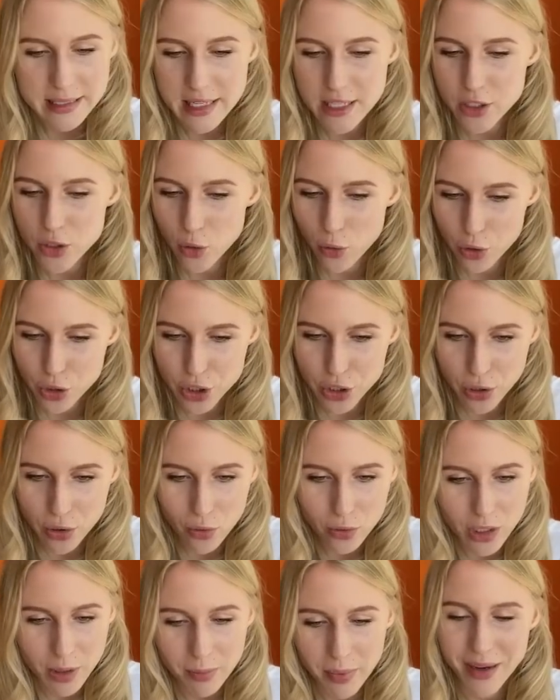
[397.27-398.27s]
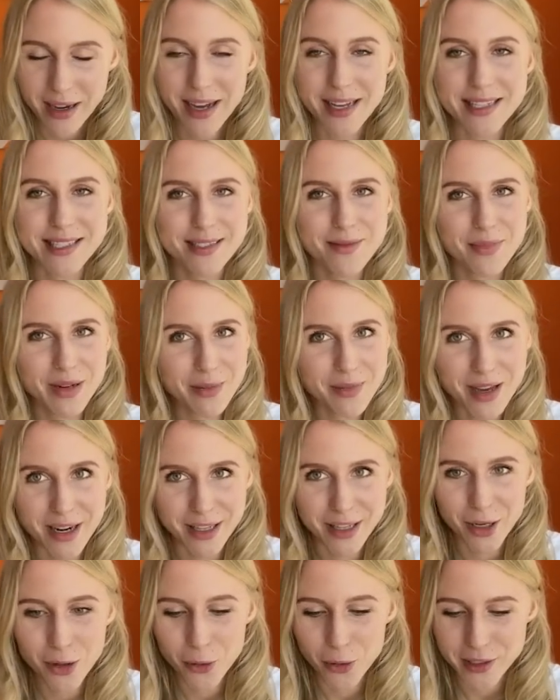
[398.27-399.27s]
Здесь очень круто круто показаны
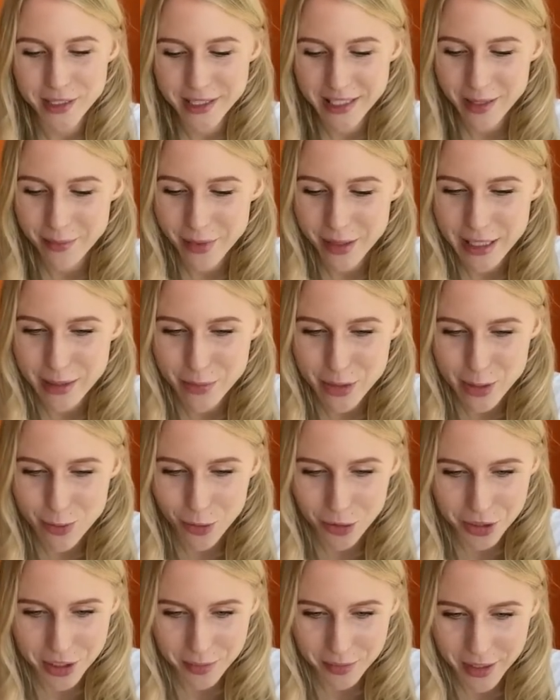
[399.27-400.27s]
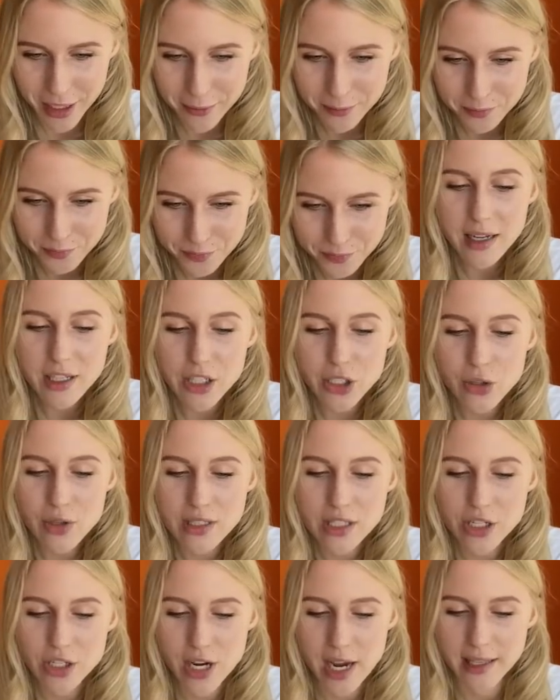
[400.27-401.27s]
примеры на котике, поэтому смотрим, да? Что
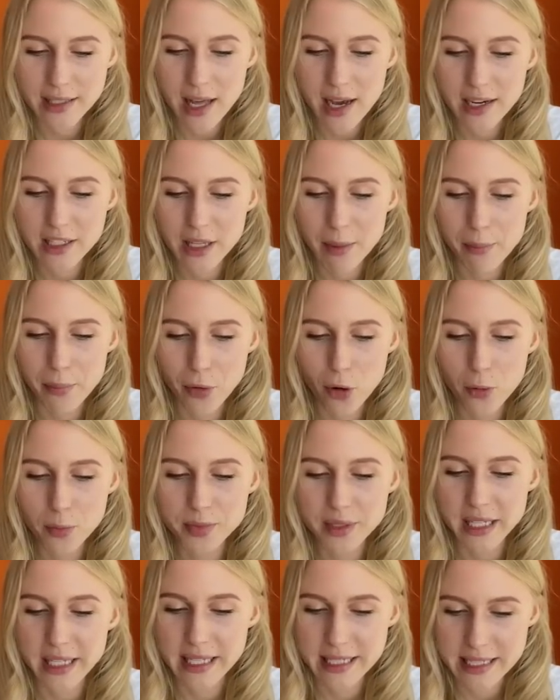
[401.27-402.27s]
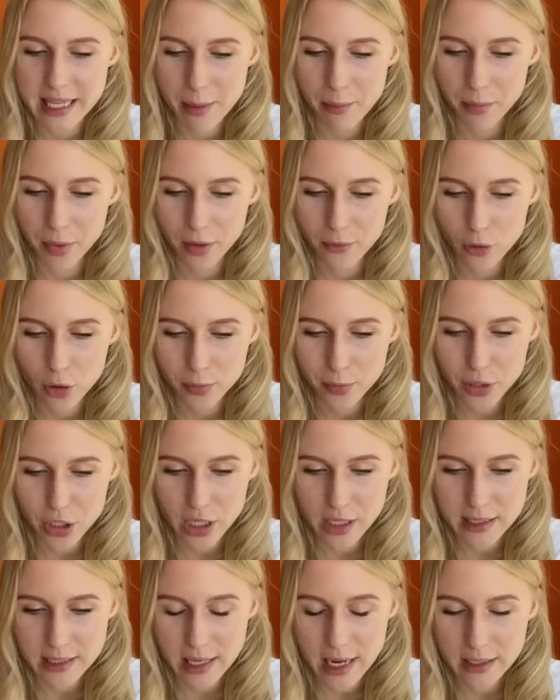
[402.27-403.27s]
означает? Так, это prompt example. Вот,
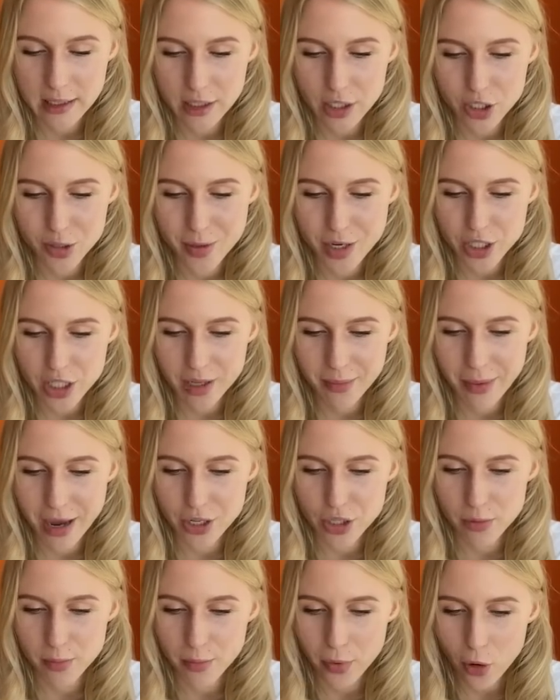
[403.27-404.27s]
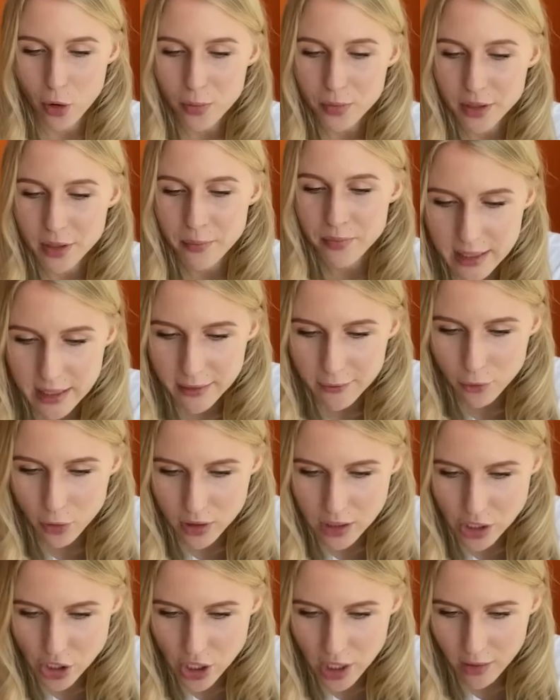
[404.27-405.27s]
пожалуйста, когда ты нажимаешь Imagine Prompt, ты
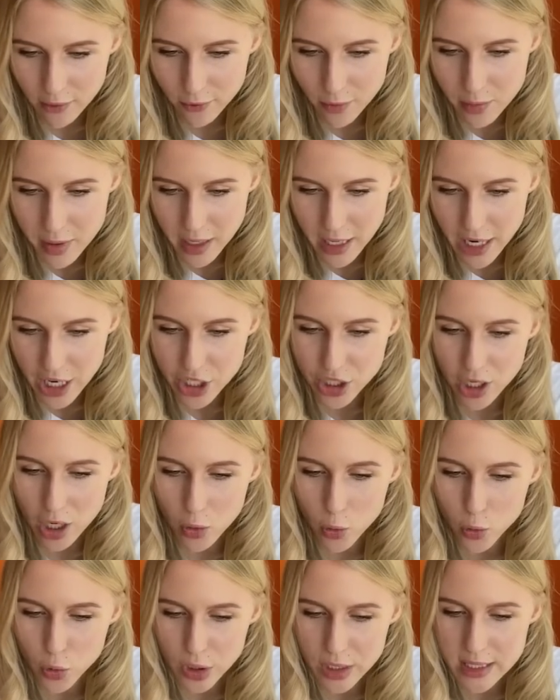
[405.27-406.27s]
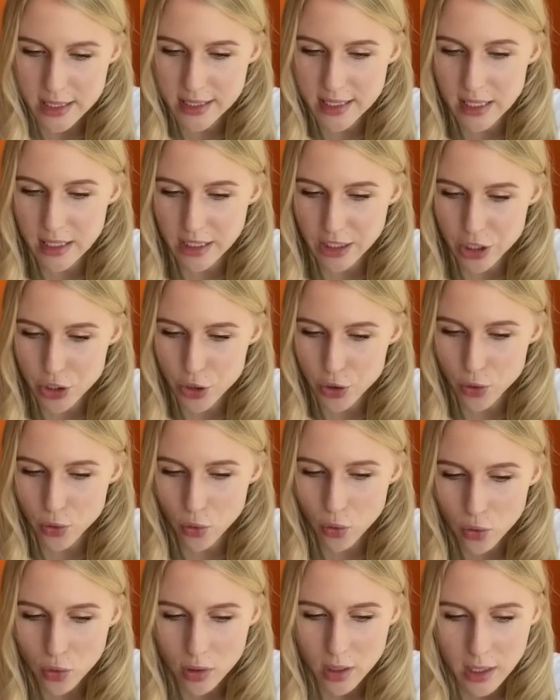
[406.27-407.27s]
вот сначала выбираешь какую
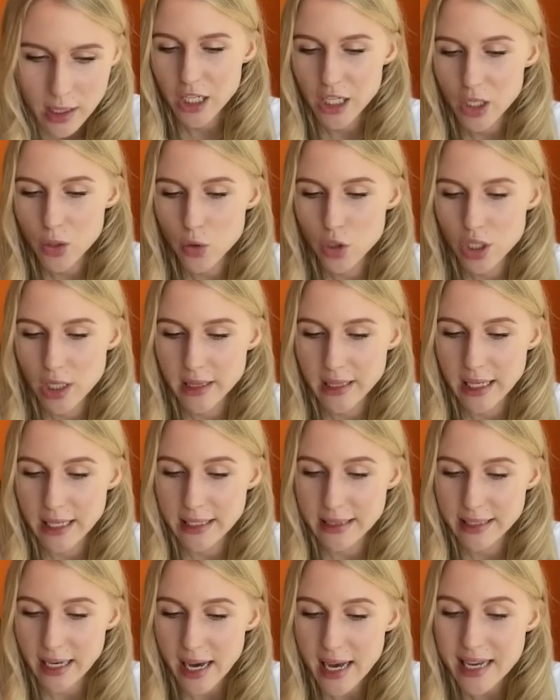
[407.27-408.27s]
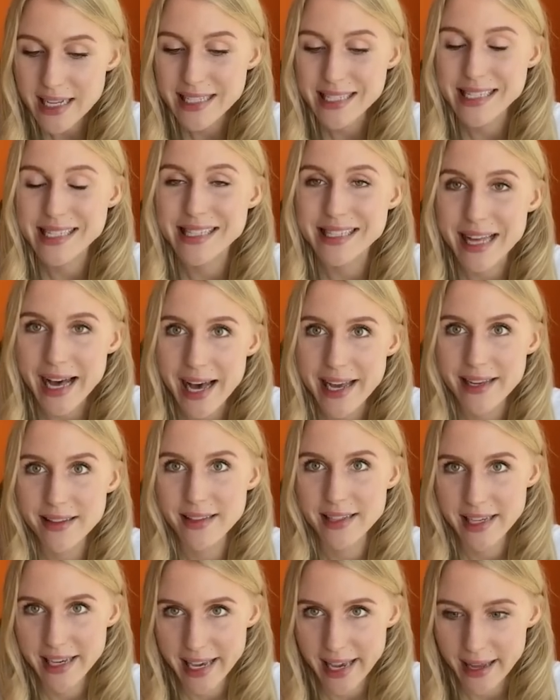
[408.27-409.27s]
стилистику, и уже тогда
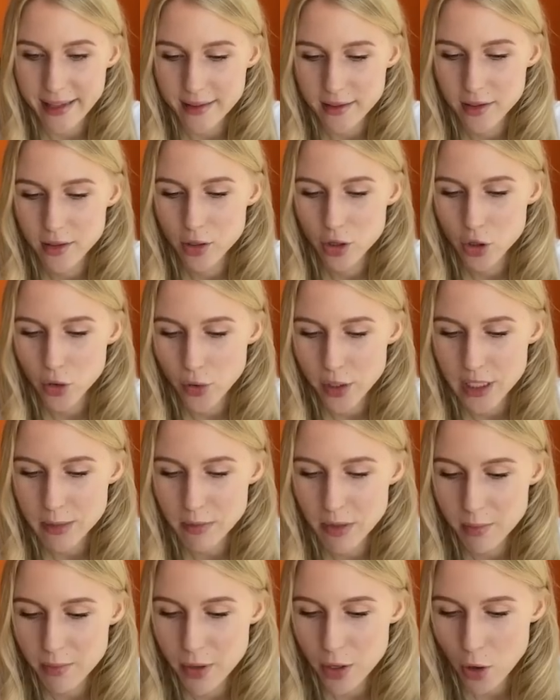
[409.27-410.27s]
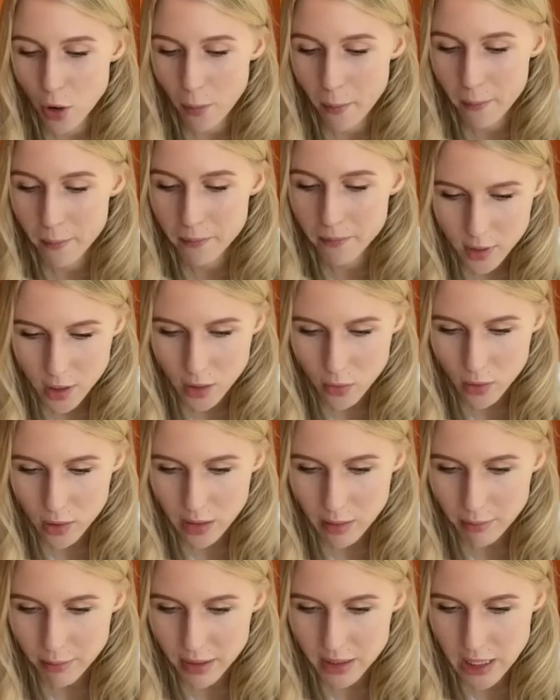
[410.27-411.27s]
Style Cat. То есть мы берем, какой
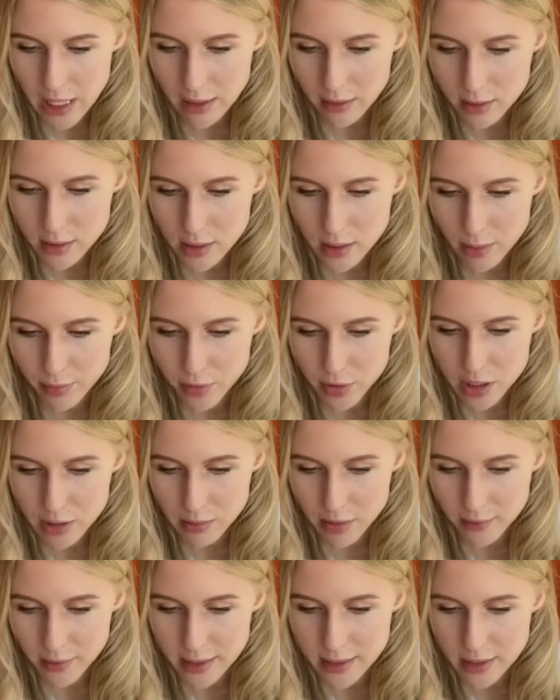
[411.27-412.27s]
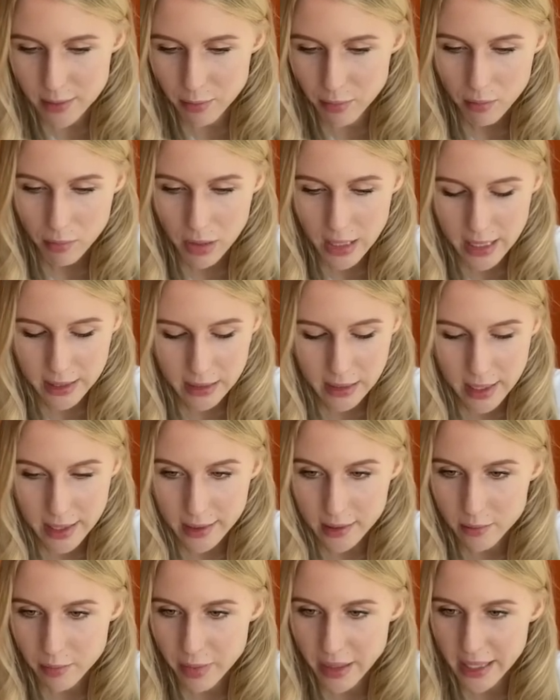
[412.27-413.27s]
нам понравился. Допустим, давайте Black
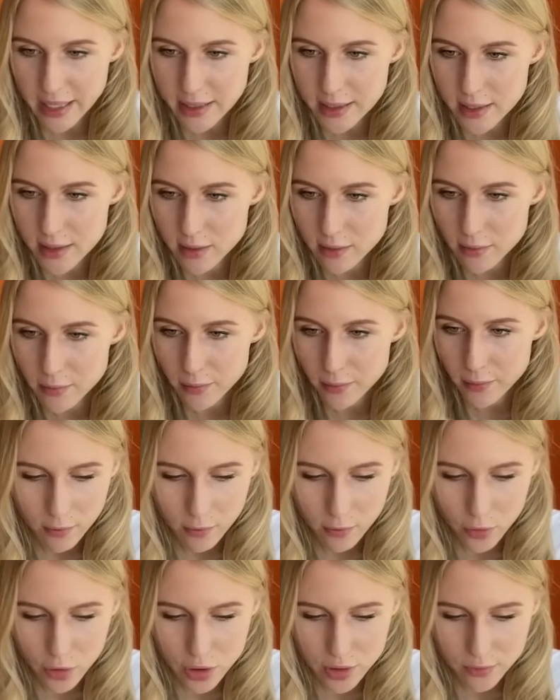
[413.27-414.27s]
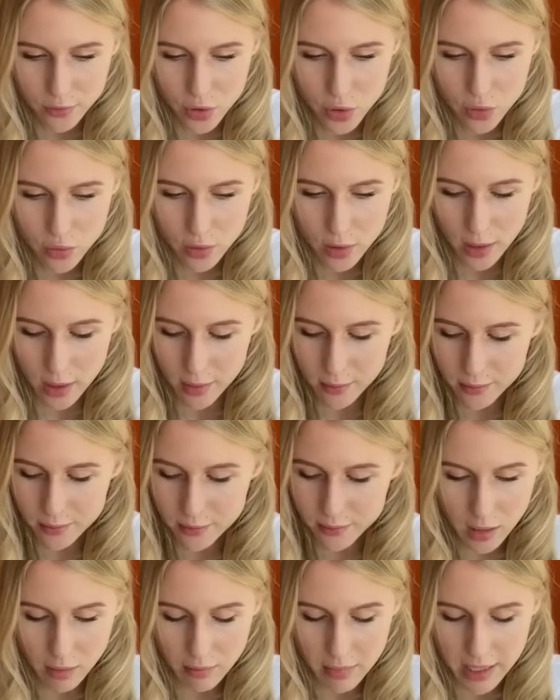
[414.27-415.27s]
Light Painting, вводим сюда,
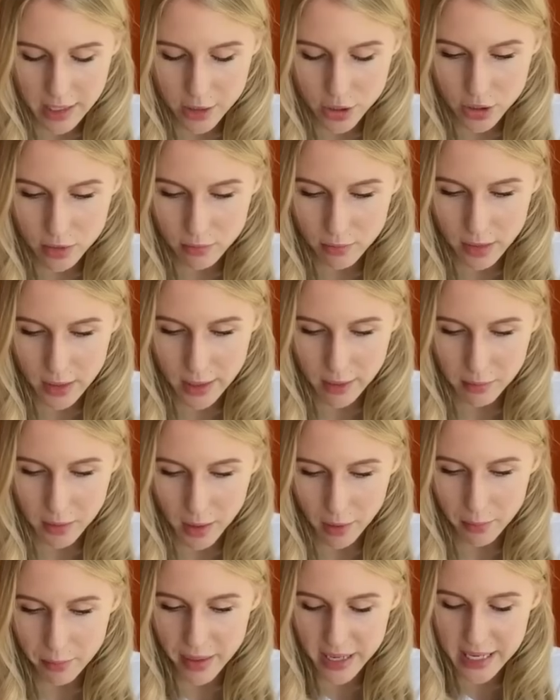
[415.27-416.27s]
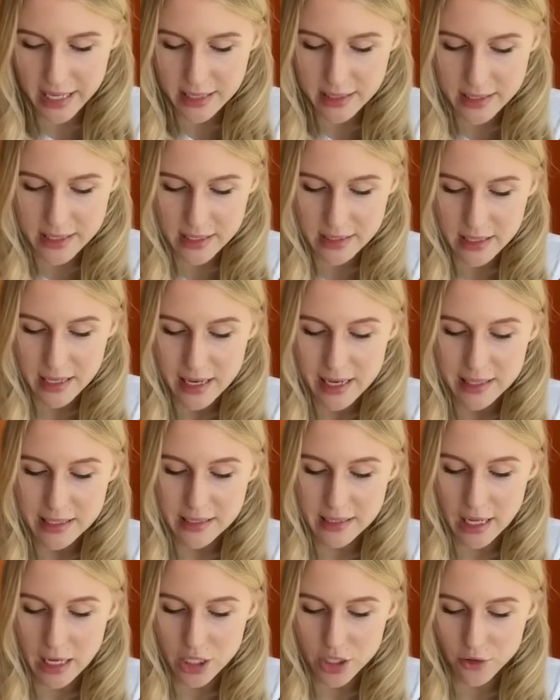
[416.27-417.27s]
Imagine, Black Light Painting,
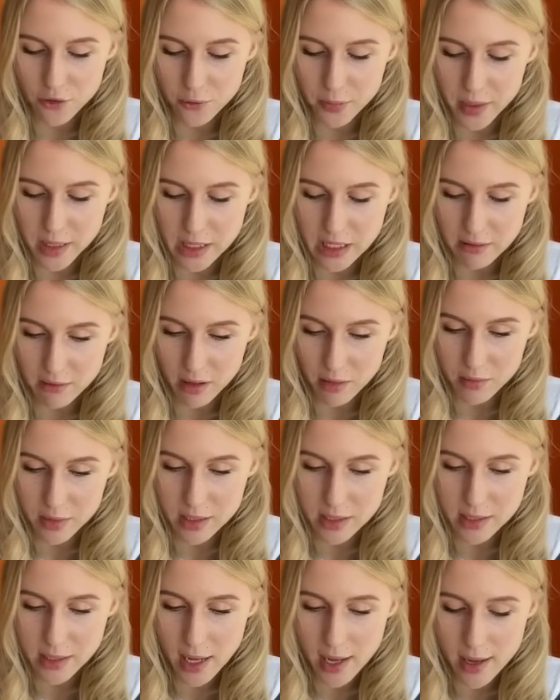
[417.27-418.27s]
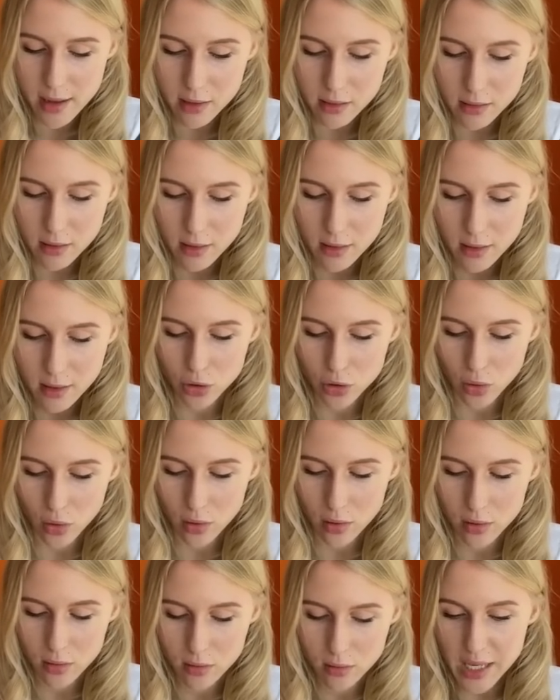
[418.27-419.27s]
дальше вписываем Style, dog
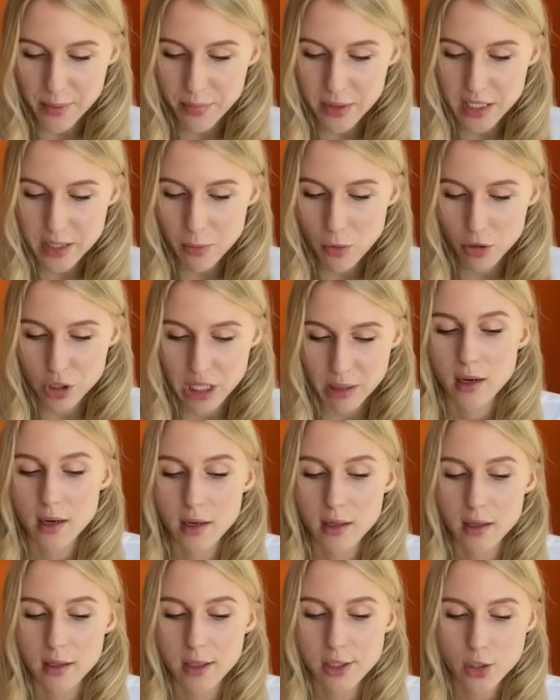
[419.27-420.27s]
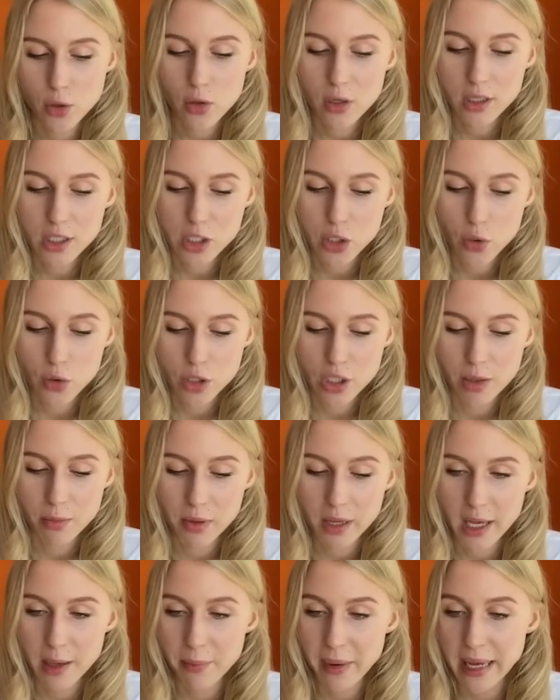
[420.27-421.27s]
И посмотрим, а, насколько схоже
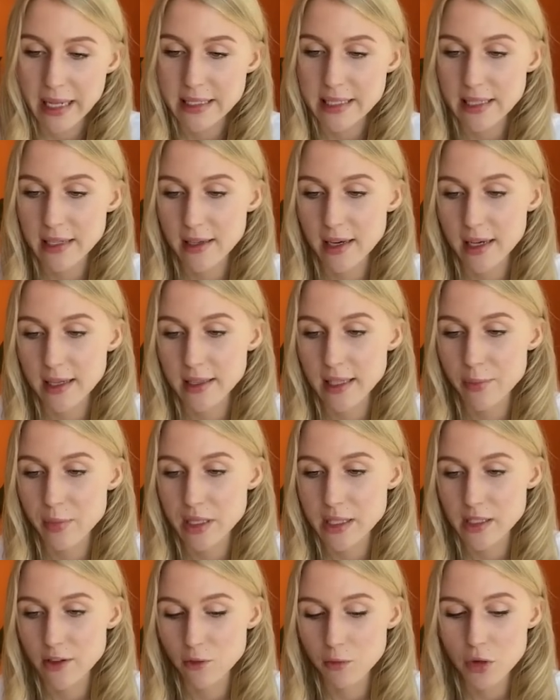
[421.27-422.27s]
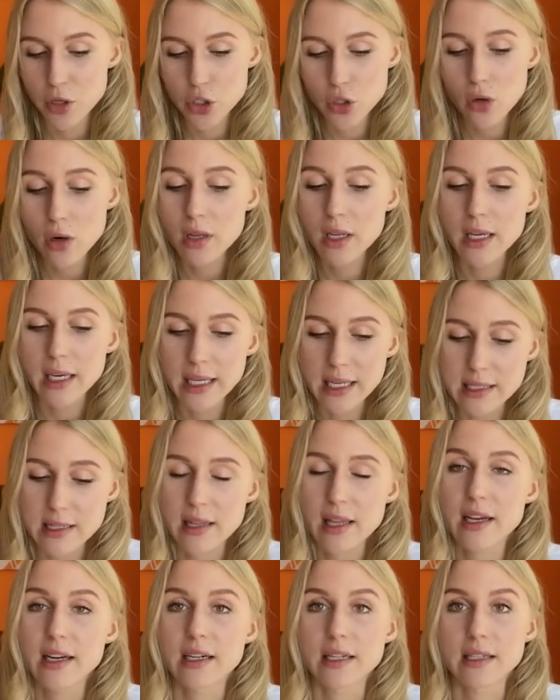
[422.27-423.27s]
Black Painting, как написано в Midjourney, и с этой